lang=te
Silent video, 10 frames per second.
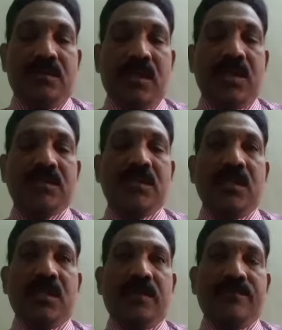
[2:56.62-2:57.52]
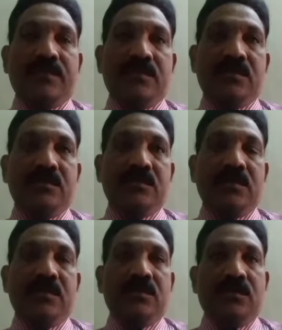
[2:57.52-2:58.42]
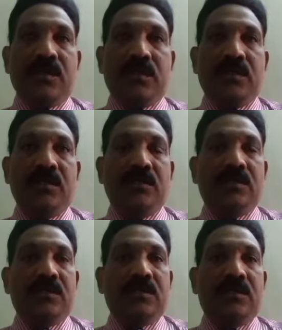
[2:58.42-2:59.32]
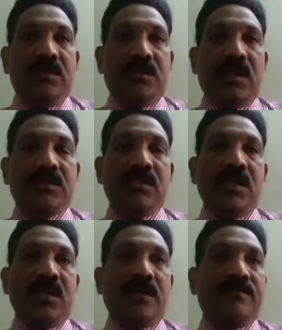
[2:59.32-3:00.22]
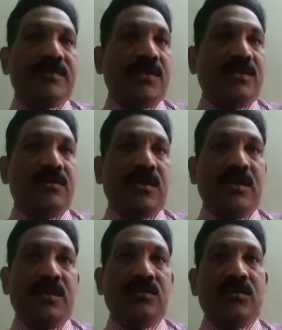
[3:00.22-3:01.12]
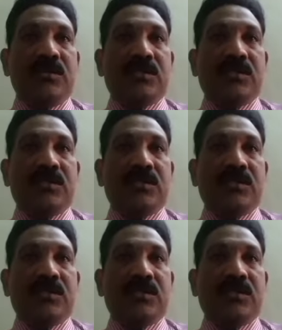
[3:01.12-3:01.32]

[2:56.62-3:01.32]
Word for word: తహసీల్దార్ ఆఫీసు ఉన్నది ఈ తహసీల్దార్ ఆఫీస్ ఎదురుగానే ఇంకొక